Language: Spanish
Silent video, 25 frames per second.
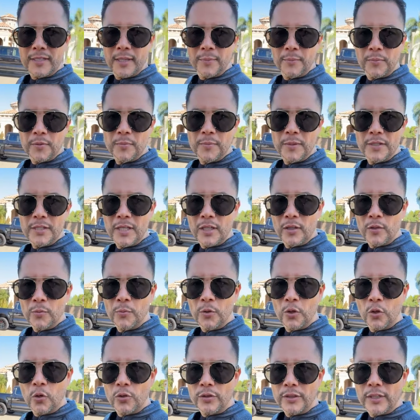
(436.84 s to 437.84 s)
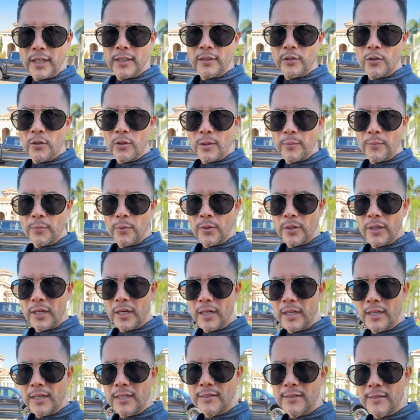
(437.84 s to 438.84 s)
este, pues me siento muy contento de
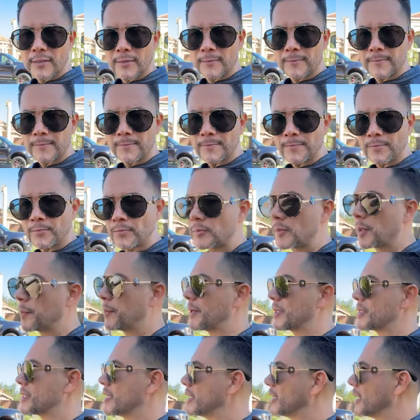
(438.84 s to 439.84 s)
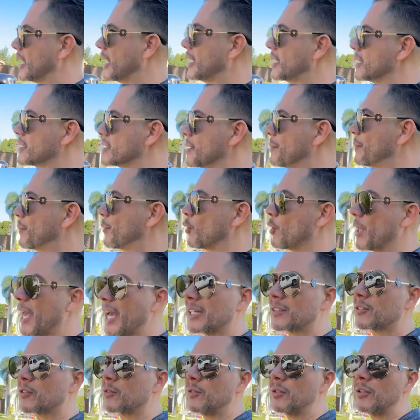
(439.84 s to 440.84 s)
poderles presentar este
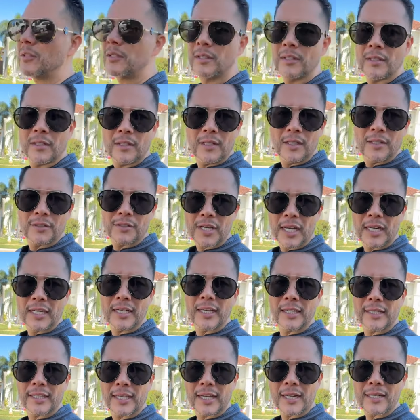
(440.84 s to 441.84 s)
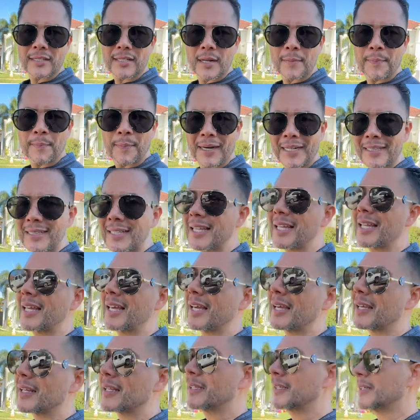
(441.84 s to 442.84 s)
proyecto. Si alguien quiere ser
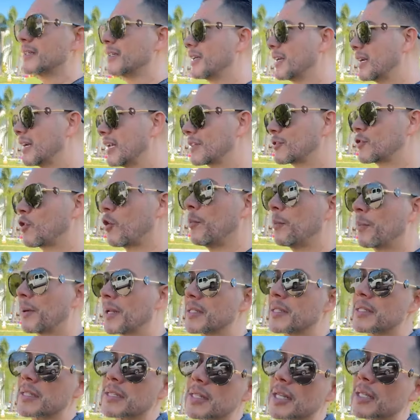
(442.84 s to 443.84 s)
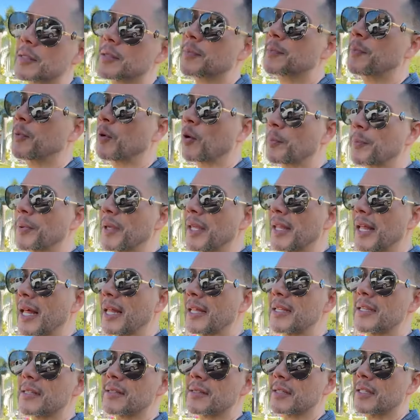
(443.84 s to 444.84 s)
parte de las compras de estas
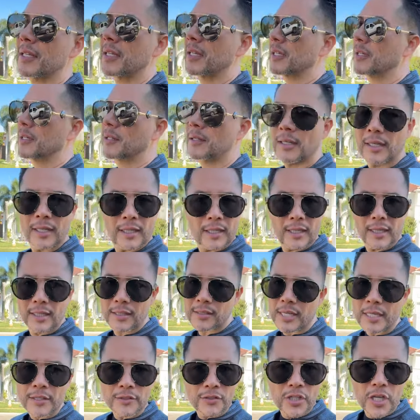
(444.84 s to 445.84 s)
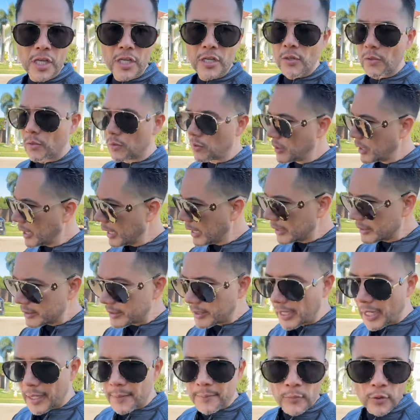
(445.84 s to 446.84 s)
propiedades, eh, es sencillo,
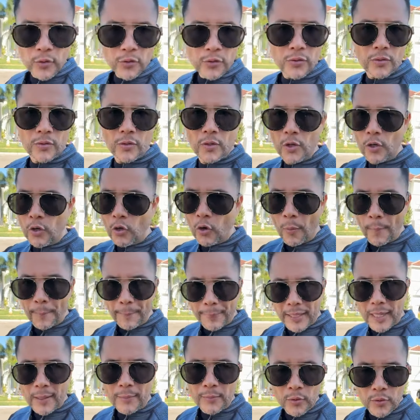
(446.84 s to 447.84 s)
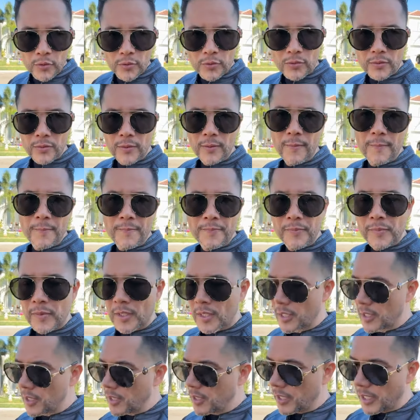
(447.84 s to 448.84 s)
entramos, compramos,
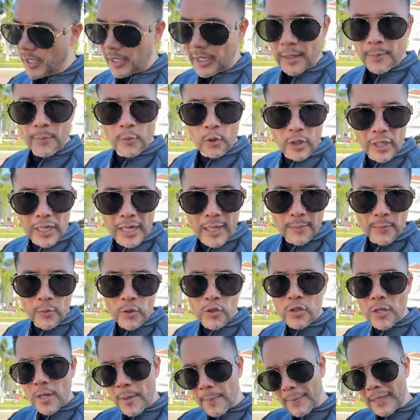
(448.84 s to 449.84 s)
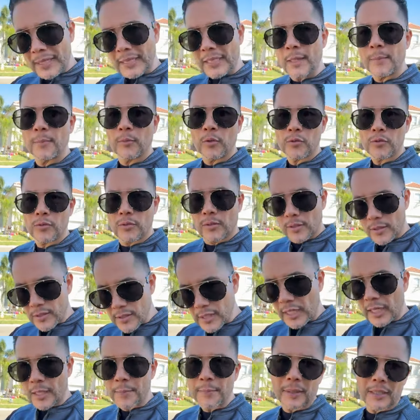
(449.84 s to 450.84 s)
remodelamos,
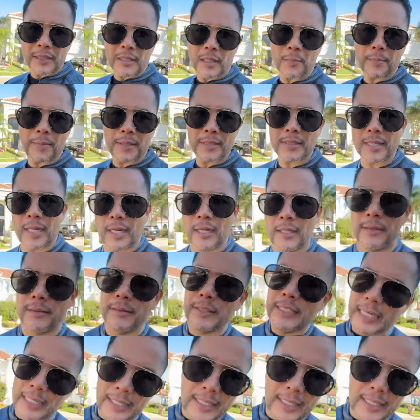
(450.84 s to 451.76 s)
vendemos, se reparte el pastel.